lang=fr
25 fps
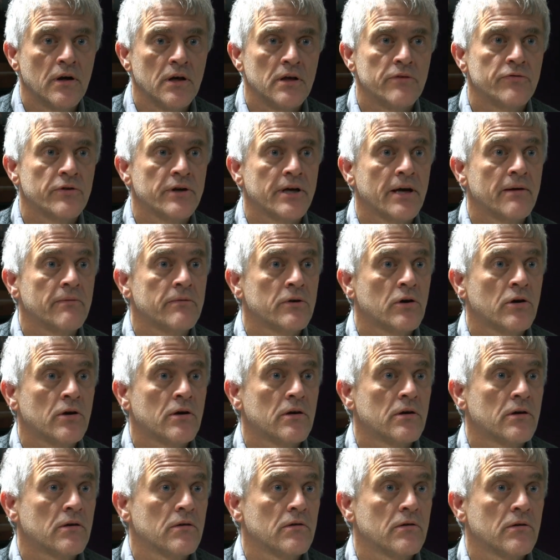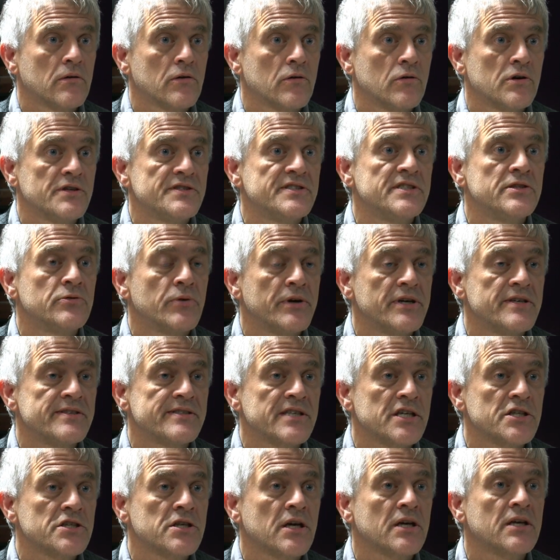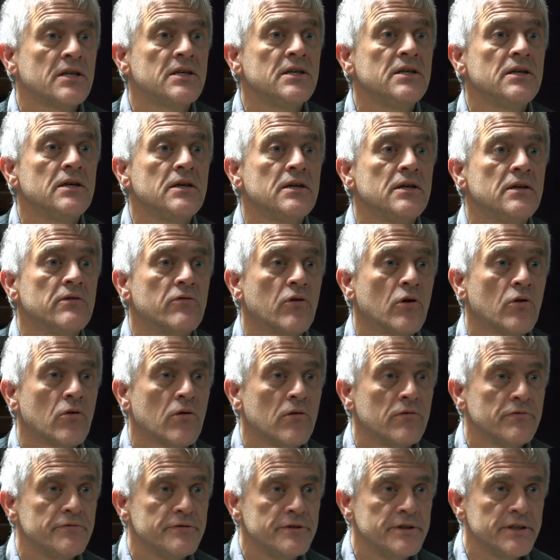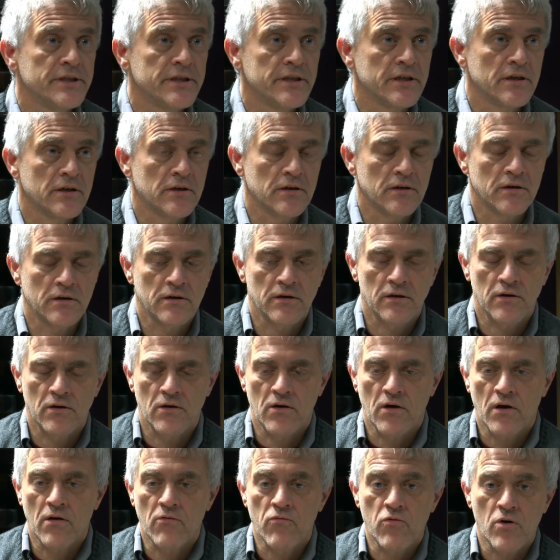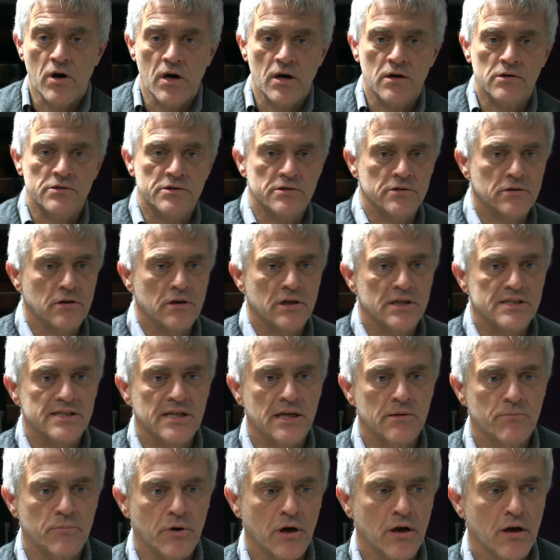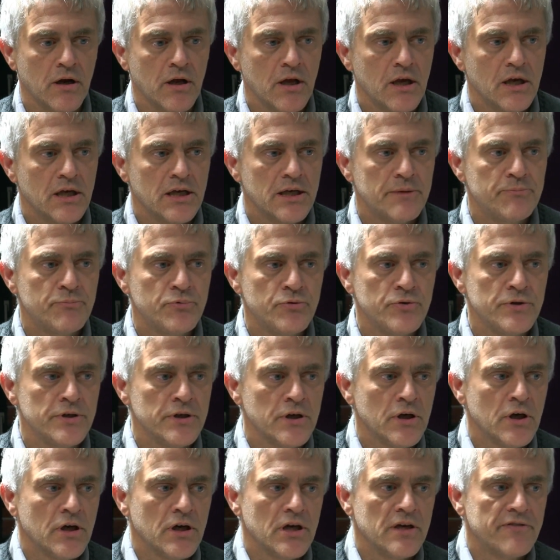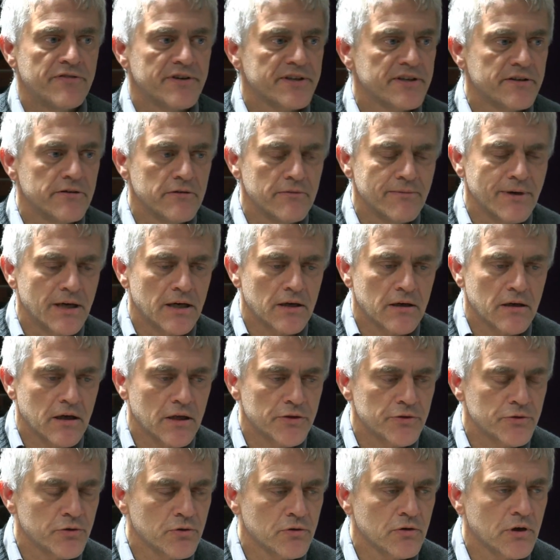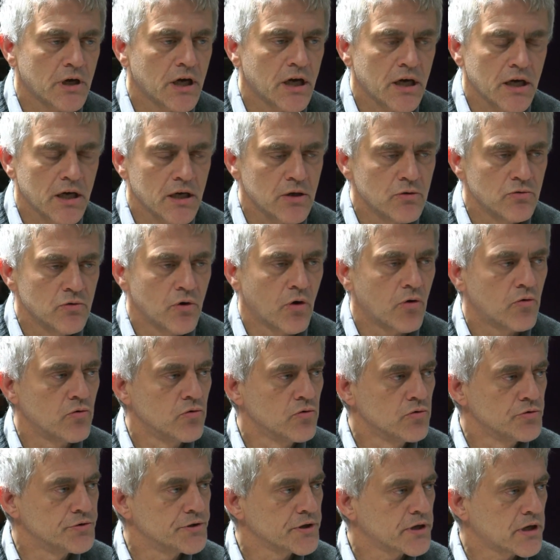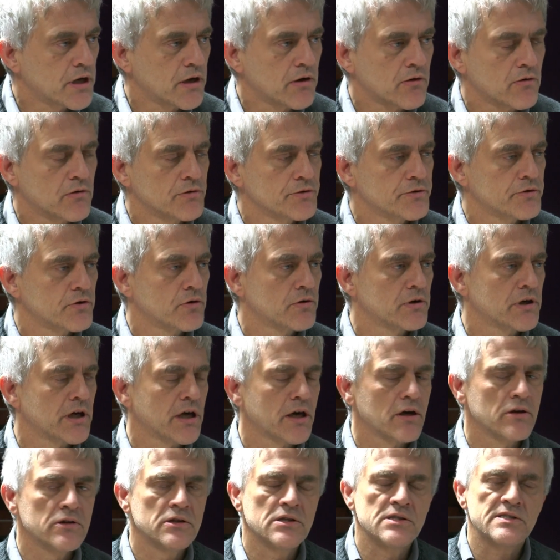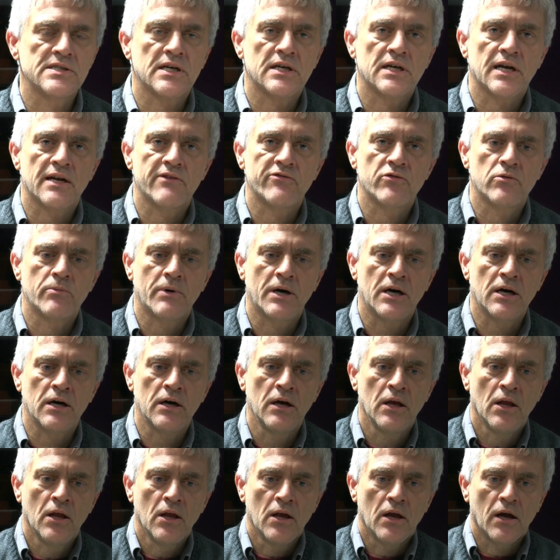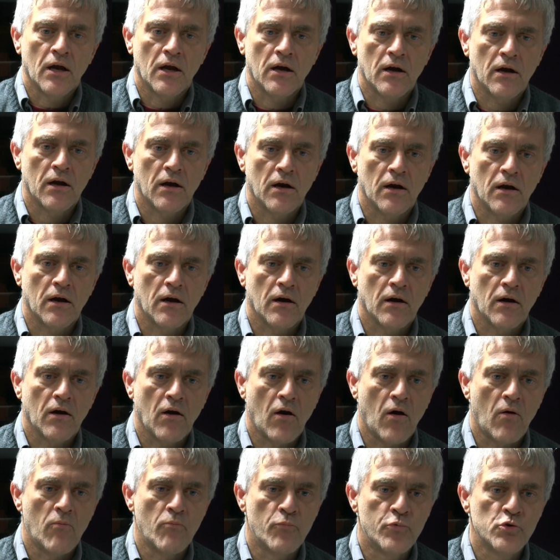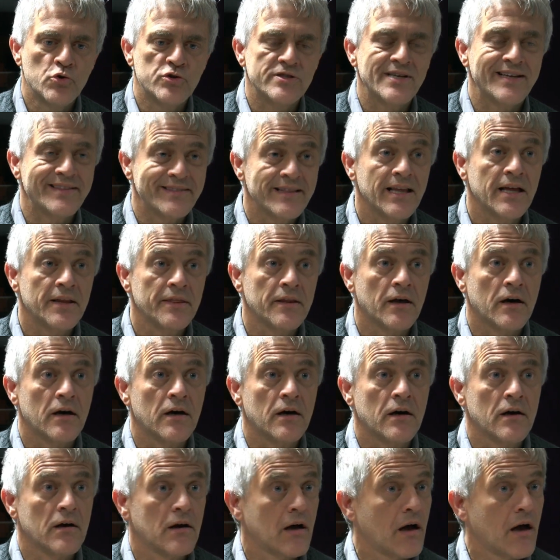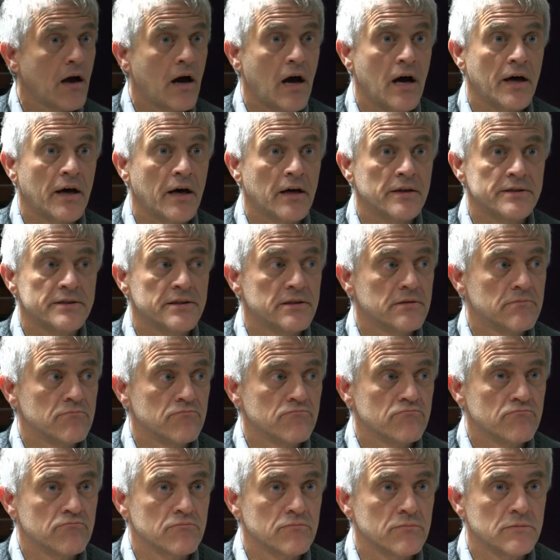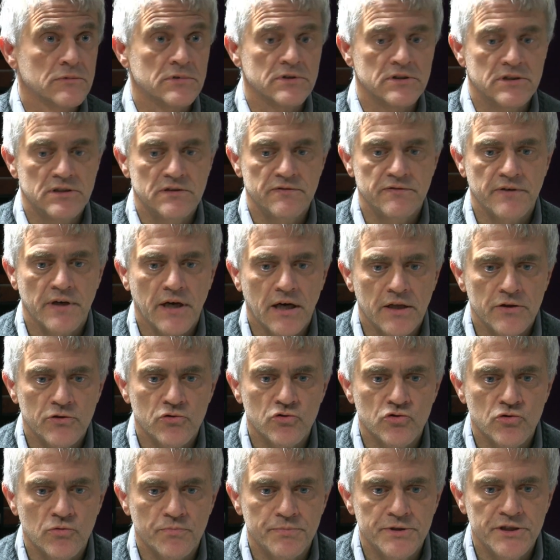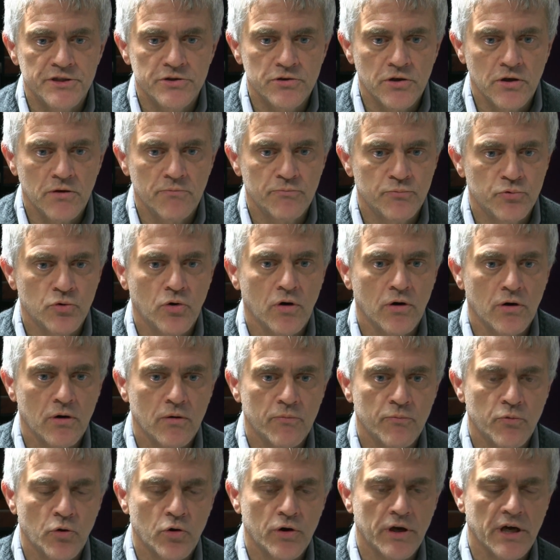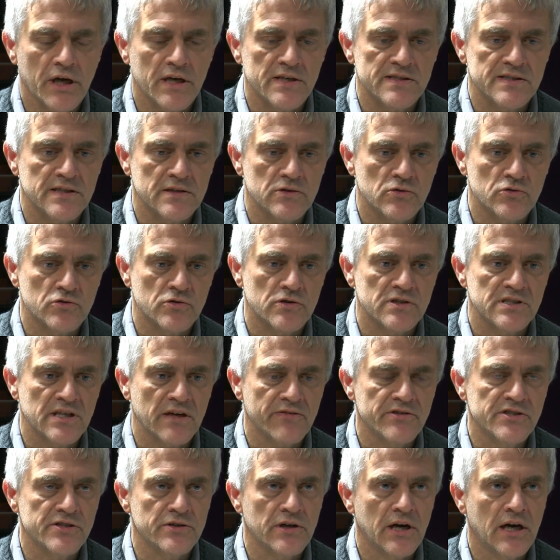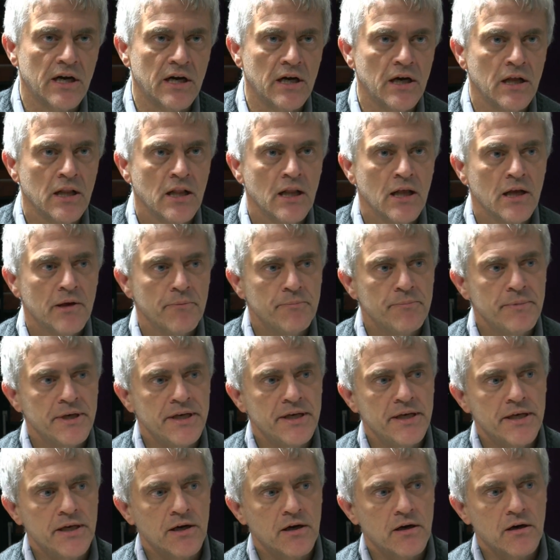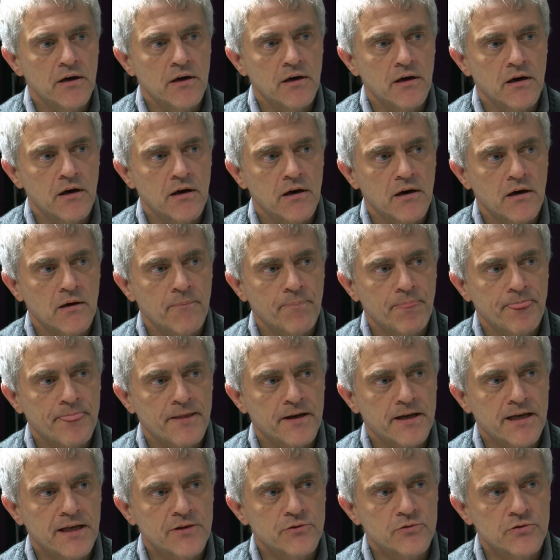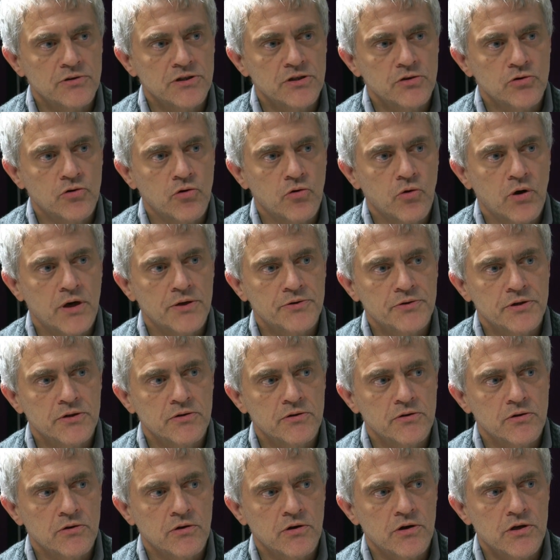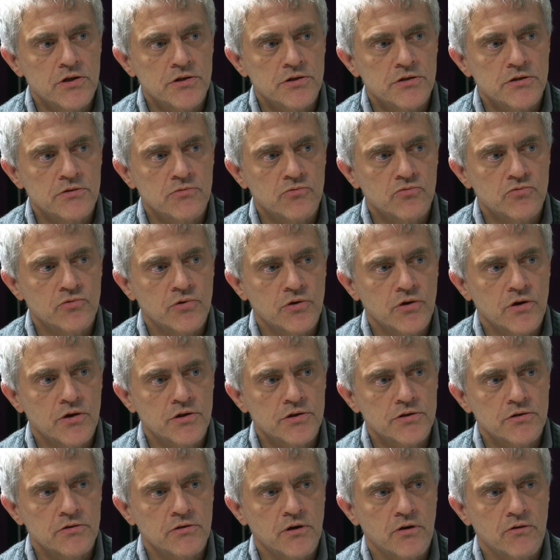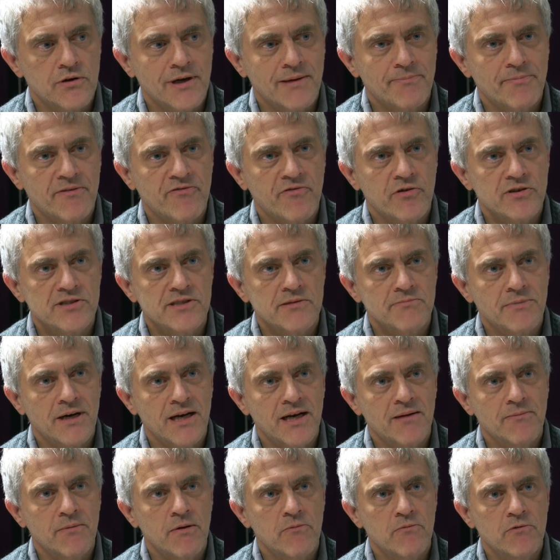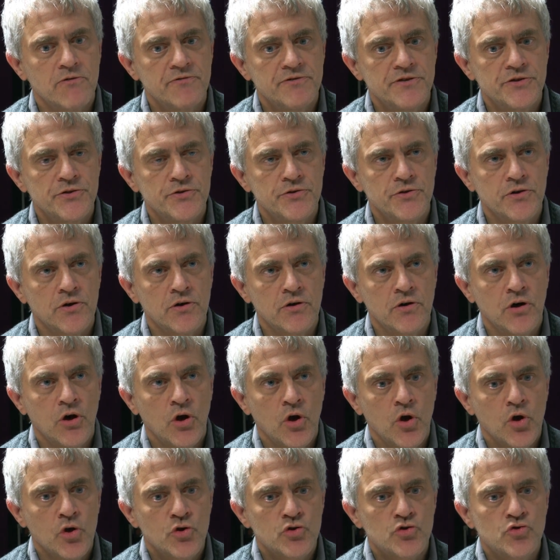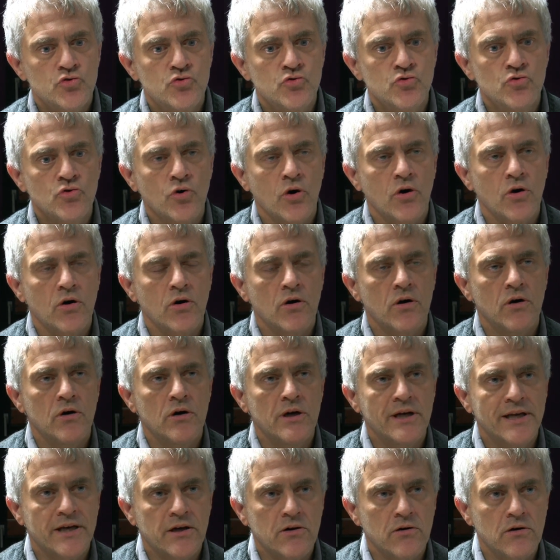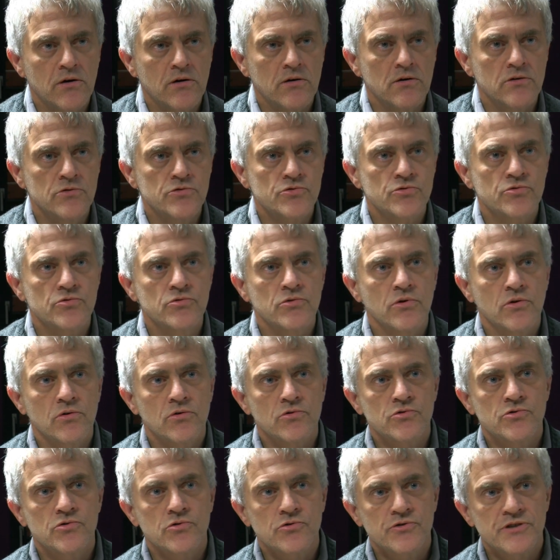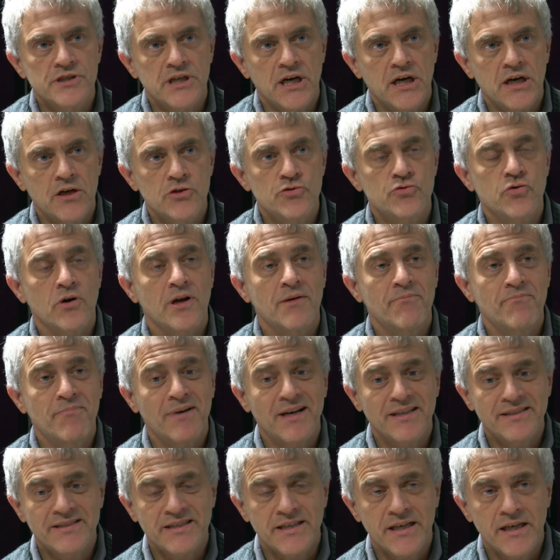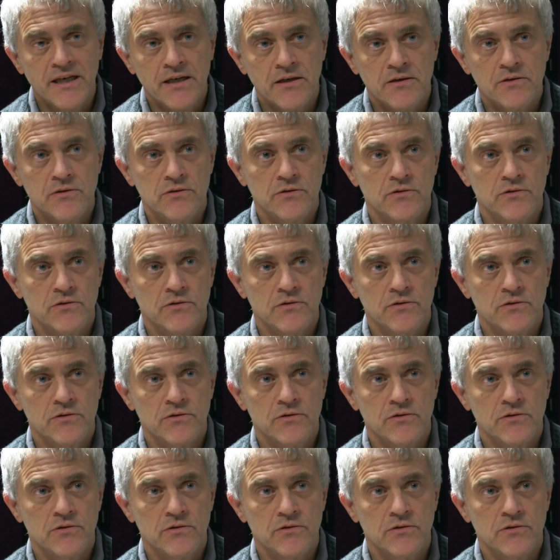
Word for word: Il fait quand même que les citoyens sachent à qui ils vont confier euh, leur bois. C'est un exemple. Et puis, effectivement, quand on crée une route, quand on, crée un désenclavement, euh, on peut s'entendre à différentes opinions pour, euh, pour créer cette, ce service-là. Mais quand on est de droite et de gauche, ou de gauche, on n'a pas forcément la même vision sur l'école, sur le social, sur la manière